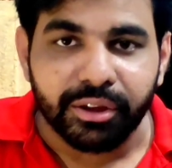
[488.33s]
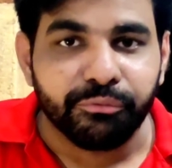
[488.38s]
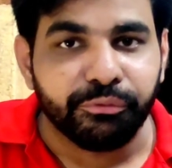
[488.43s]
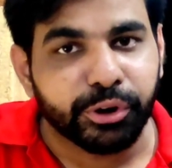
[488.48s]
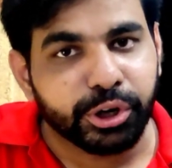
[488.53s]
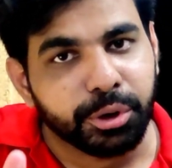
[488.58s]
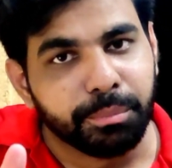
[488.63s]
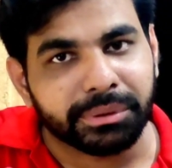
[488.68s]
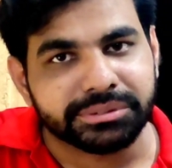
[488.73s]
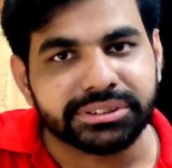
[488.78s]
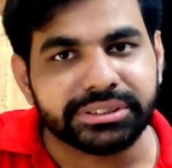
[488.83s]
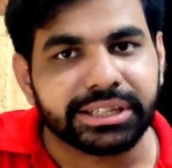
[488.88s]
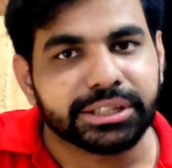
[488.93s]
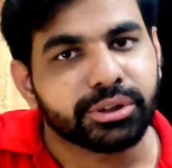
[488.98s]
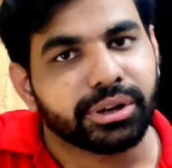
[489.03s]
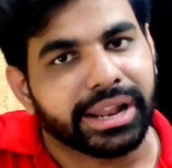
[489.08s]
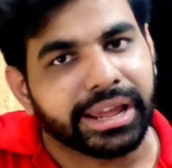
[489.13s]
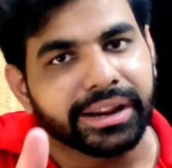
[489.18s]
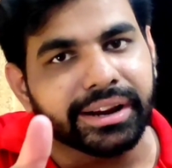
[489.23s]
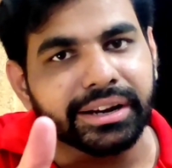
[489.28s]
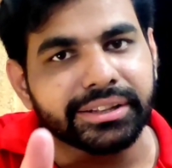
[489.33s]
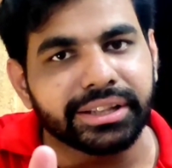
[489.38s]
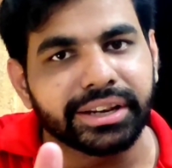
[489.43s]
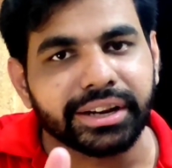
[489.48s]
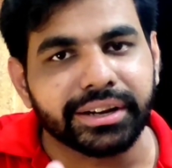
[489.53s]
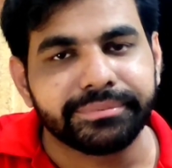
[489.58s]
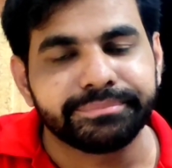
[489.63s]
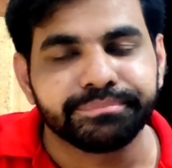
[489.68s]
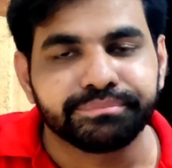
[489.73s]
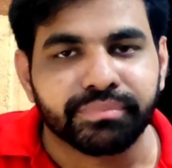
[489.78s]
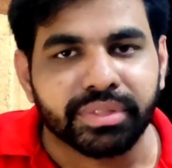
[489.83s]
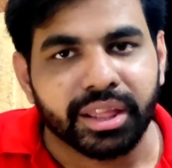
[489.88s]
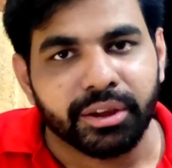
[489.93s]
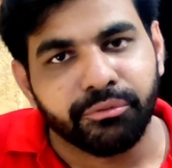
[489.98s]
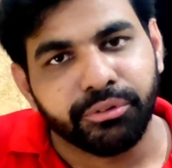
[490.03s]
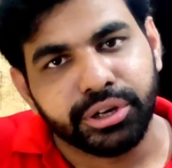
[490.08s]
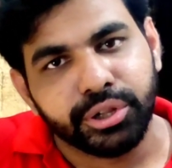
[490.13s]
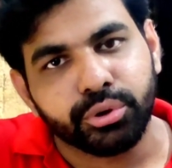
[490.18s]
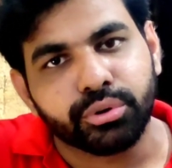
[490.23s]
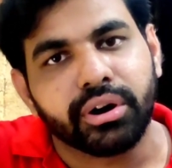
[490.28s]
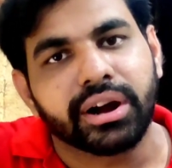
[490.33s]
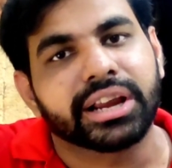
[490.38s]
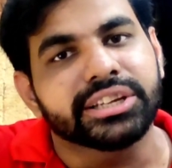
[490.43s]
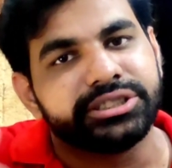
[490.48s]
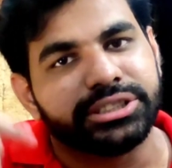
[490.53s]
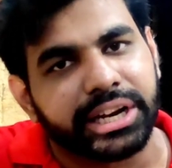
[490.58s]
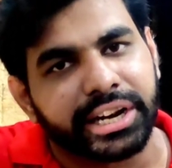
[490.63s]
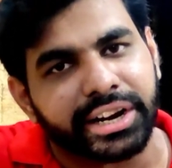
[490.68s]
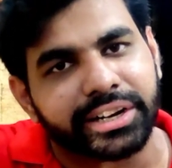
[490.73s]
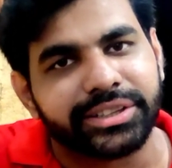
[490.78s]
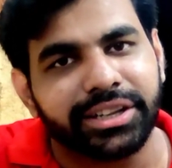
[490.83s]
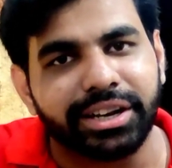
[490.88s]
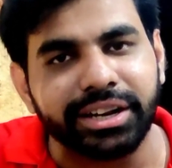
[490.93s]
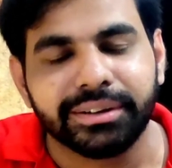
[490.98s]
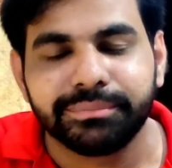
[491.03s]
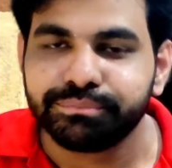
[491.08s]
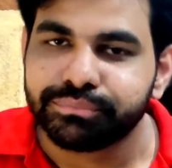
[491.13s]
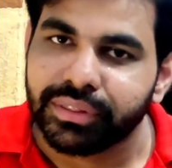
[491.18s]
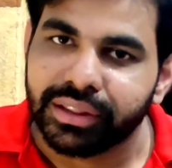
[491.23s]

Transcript: वीडियो पसंद आए तो लाइक कर देना वीडियो को आगे शेयर कर देना